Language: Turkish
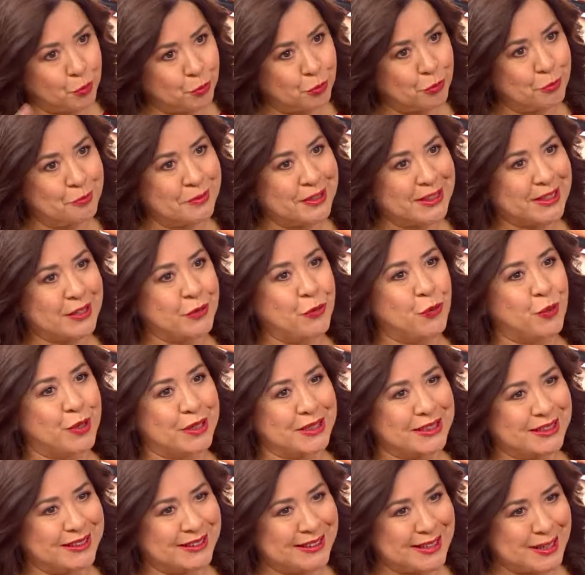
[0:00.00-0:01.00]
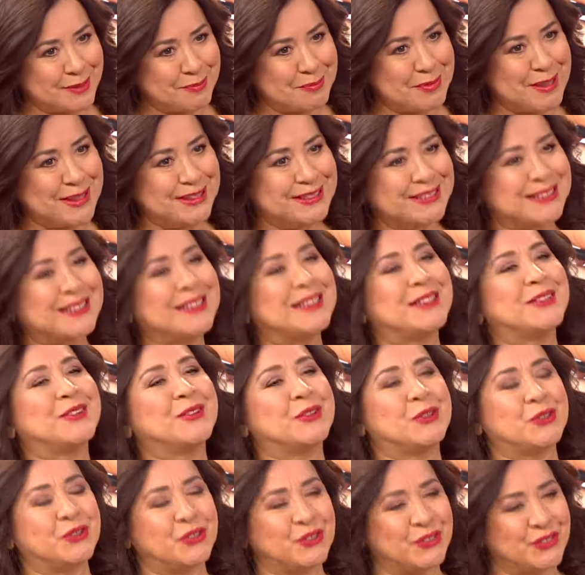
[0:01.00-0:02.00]
toplumdaki oranından evet,
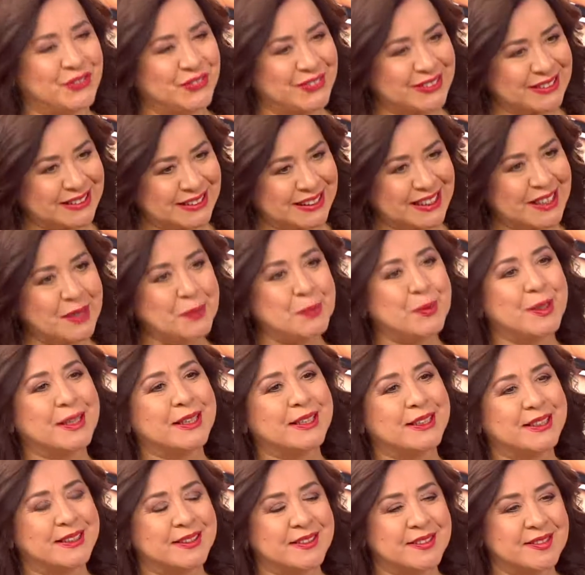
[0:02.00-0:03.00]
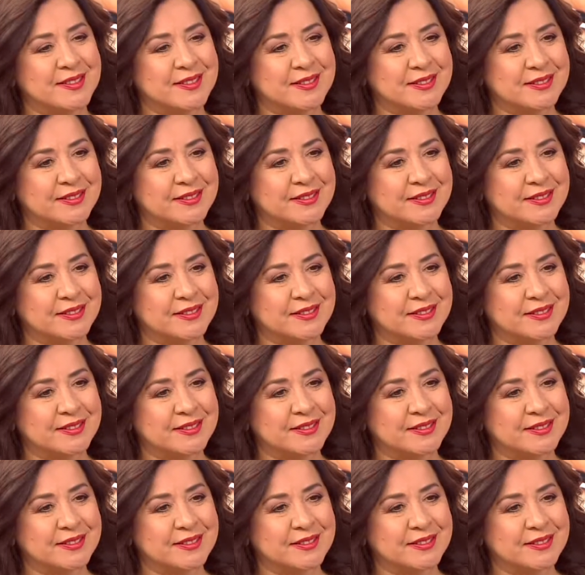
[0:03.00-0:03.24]
bahsediyorsunuz toplumdaki oranından bahsediyorum.